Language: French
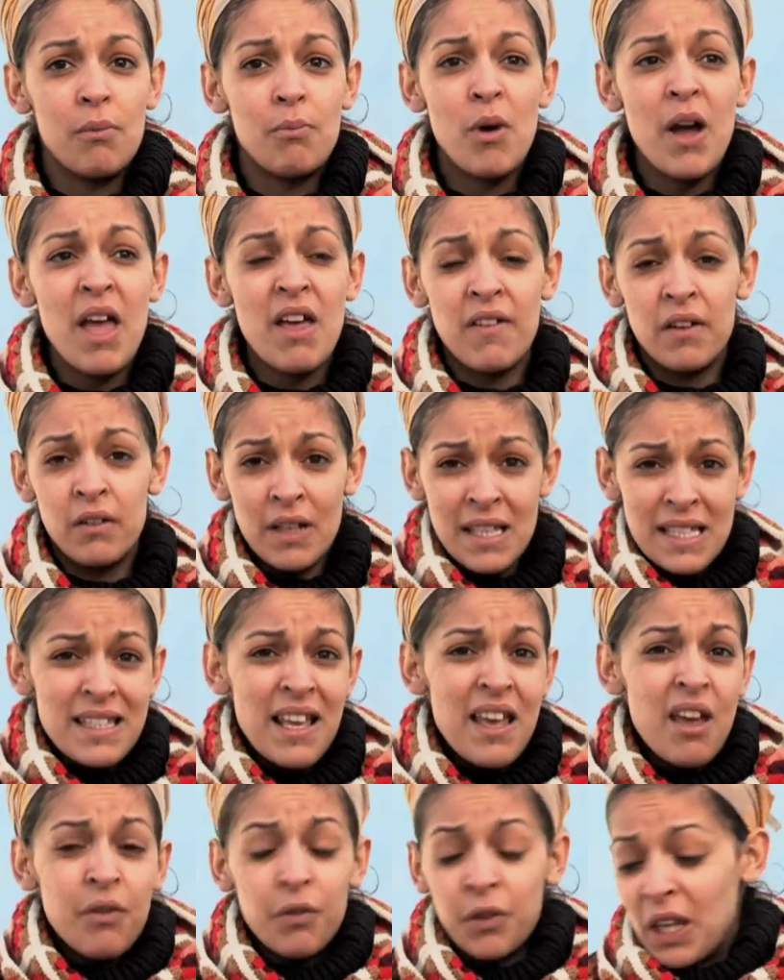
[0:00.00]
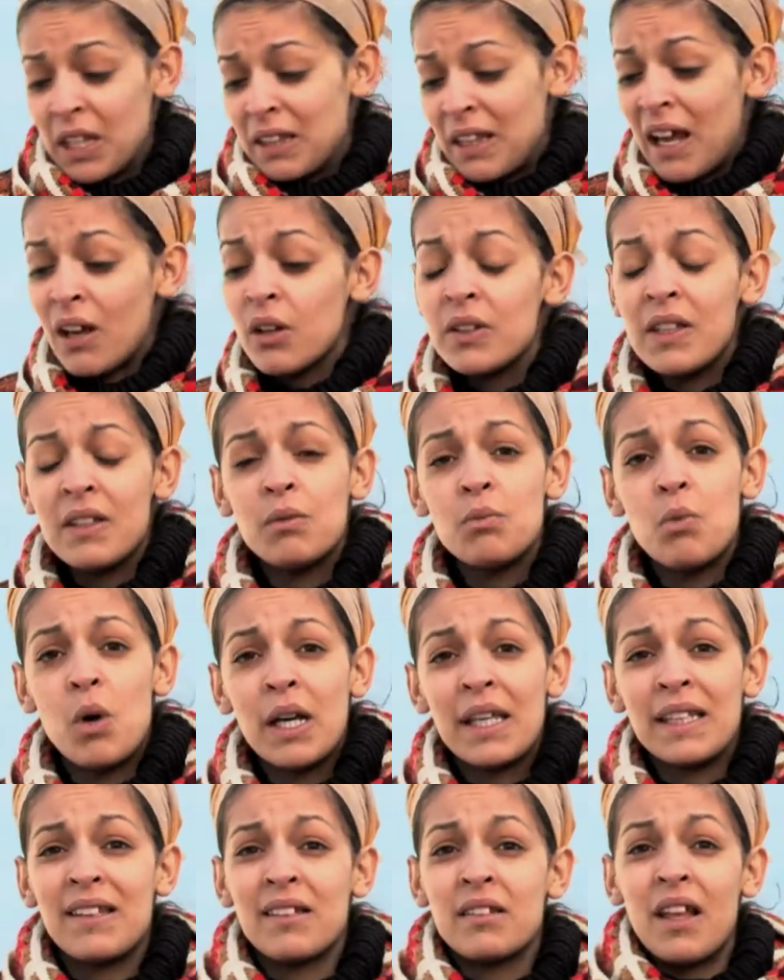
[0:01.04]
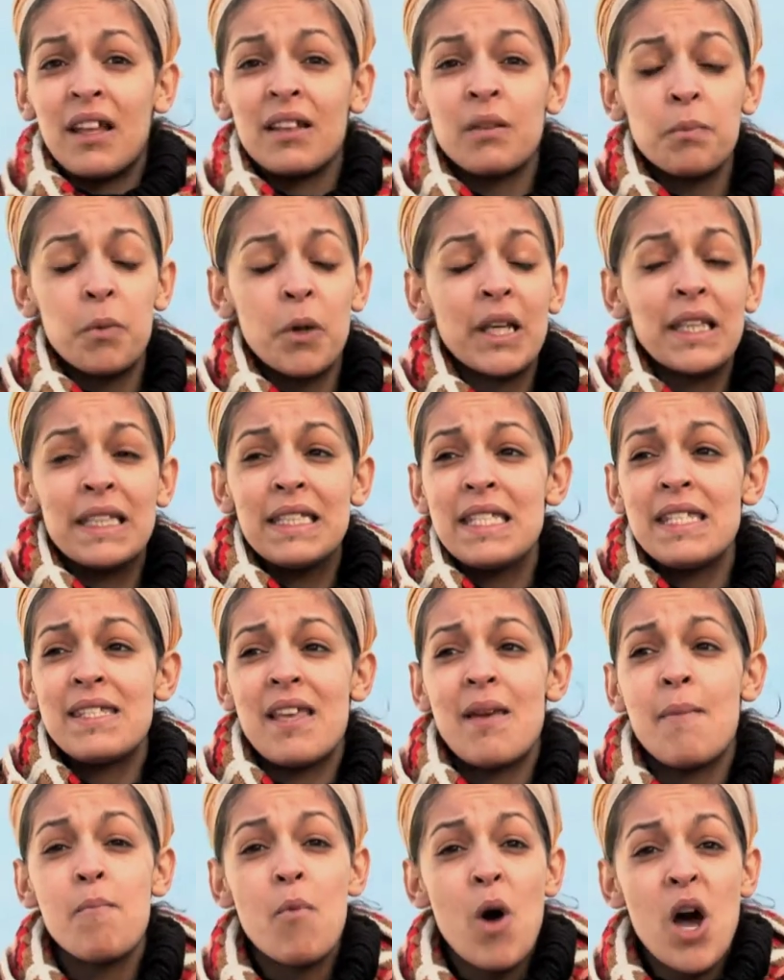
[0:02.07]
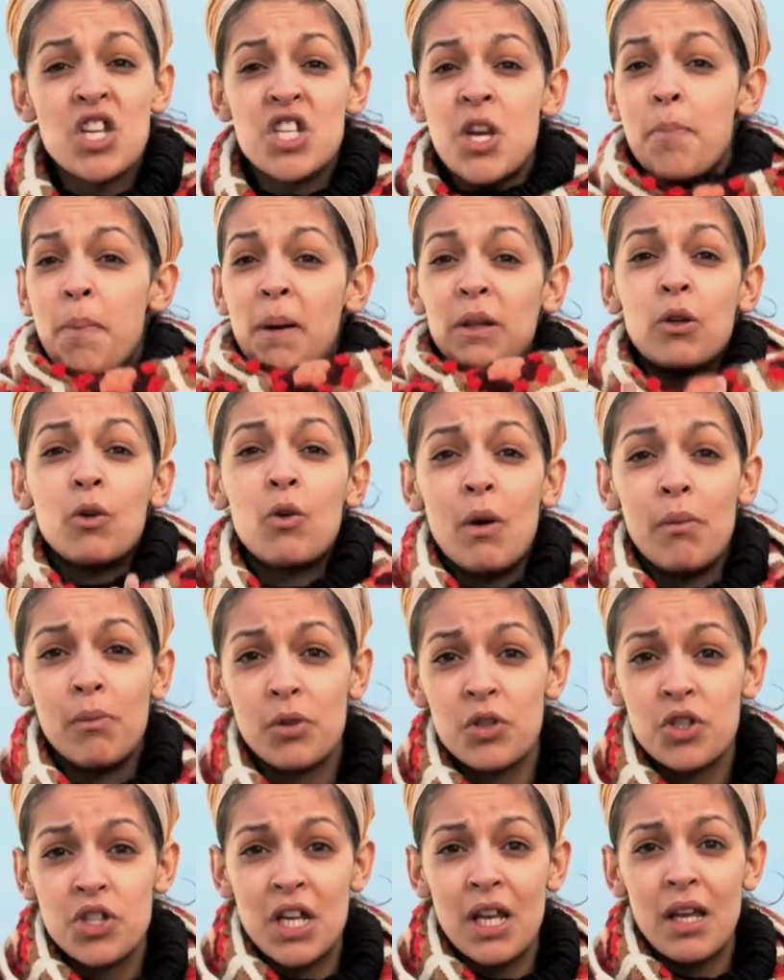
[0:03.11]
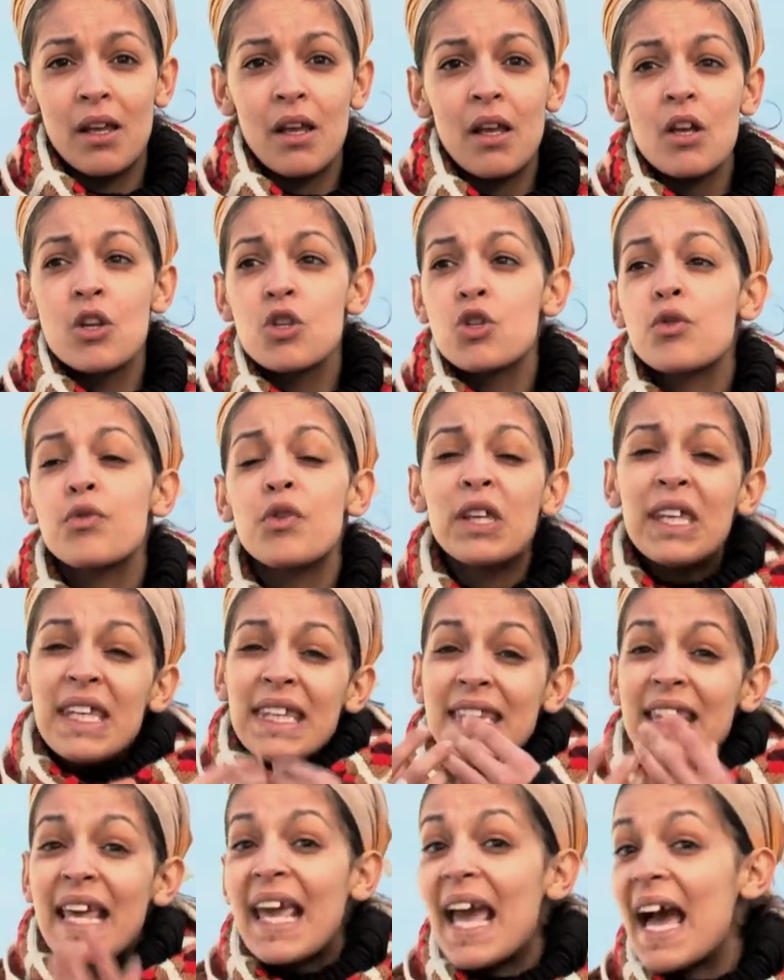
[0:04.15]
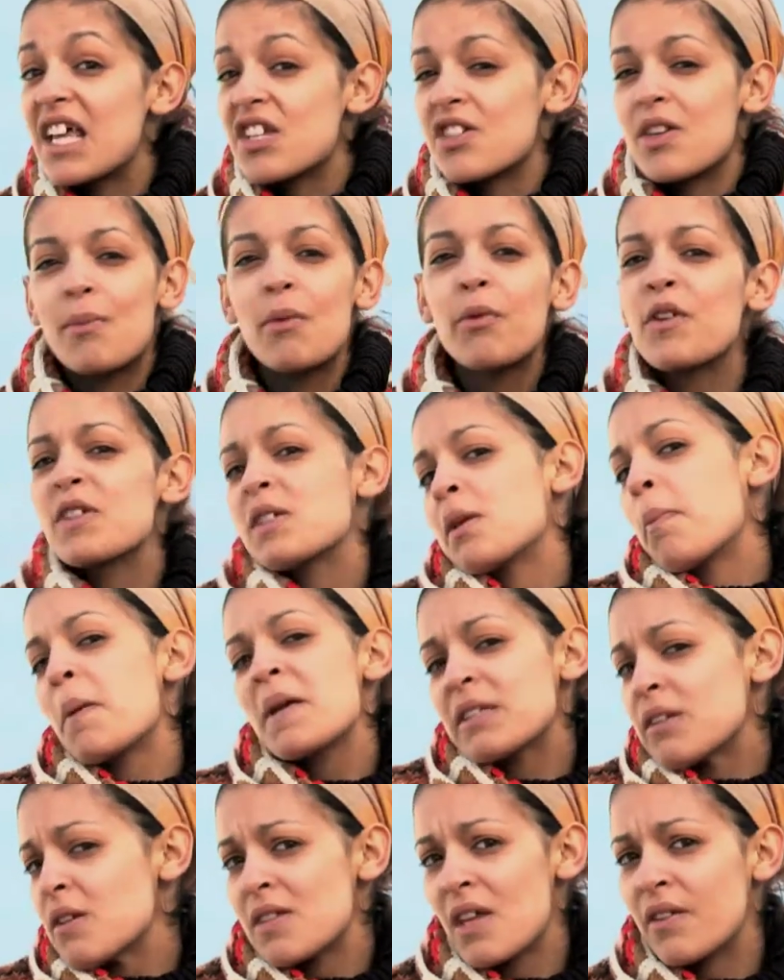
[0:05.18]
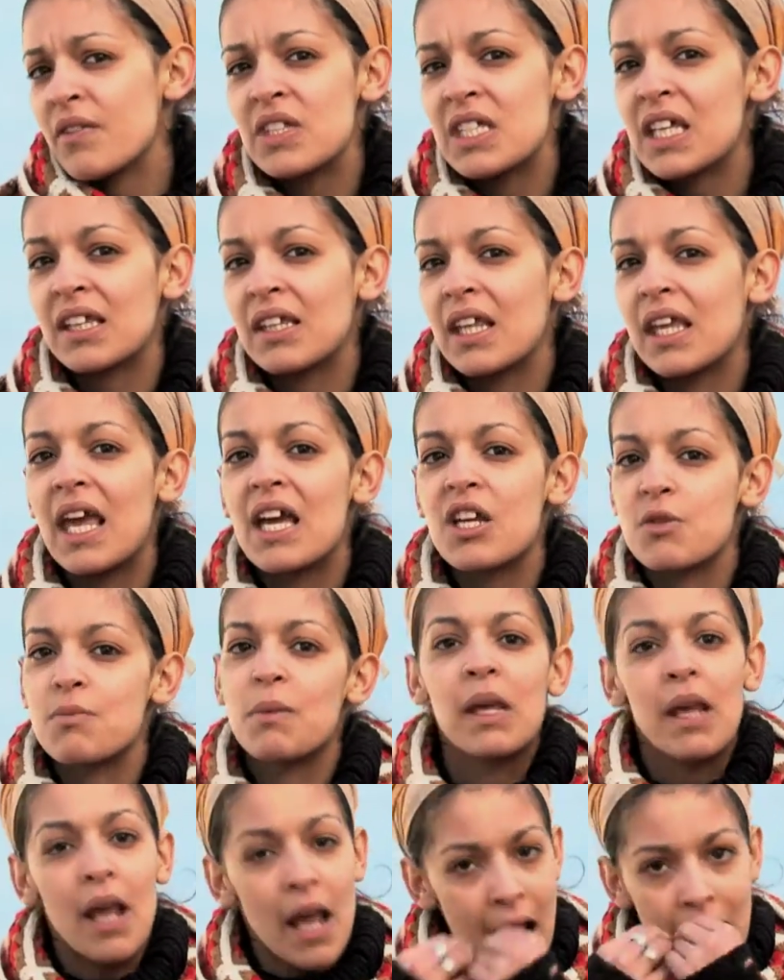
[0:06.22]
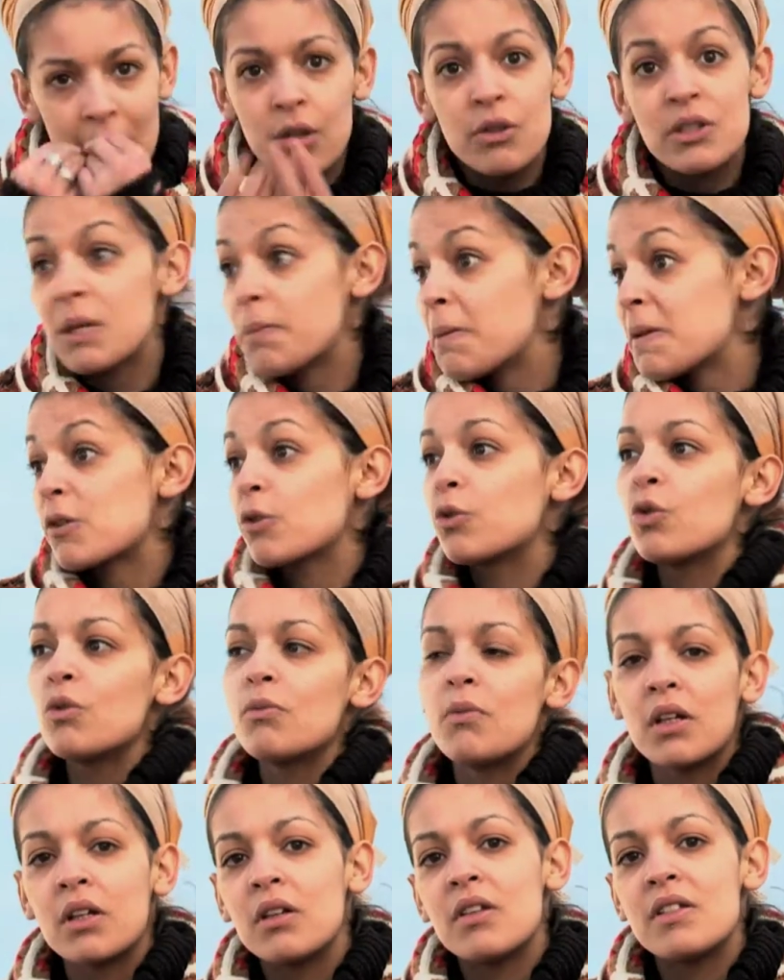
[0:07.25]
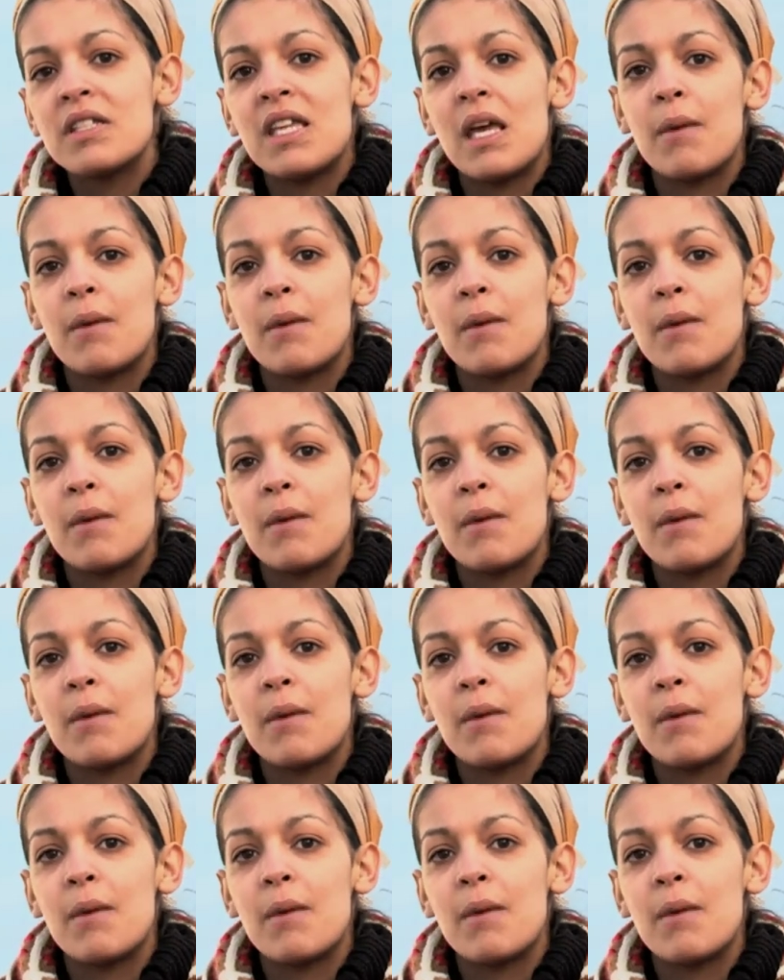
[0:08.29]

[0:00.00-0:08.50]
Moi, il y avait une SDF qui était à côté de moi, qui était en train de pleurer, qui disait Moi, j'ai pas de quoi manger, je veux qu'il dégage. La meuf, elle sait pas ce que ça veut dire dégage, mais elle le dit parce que tout le monde le dit.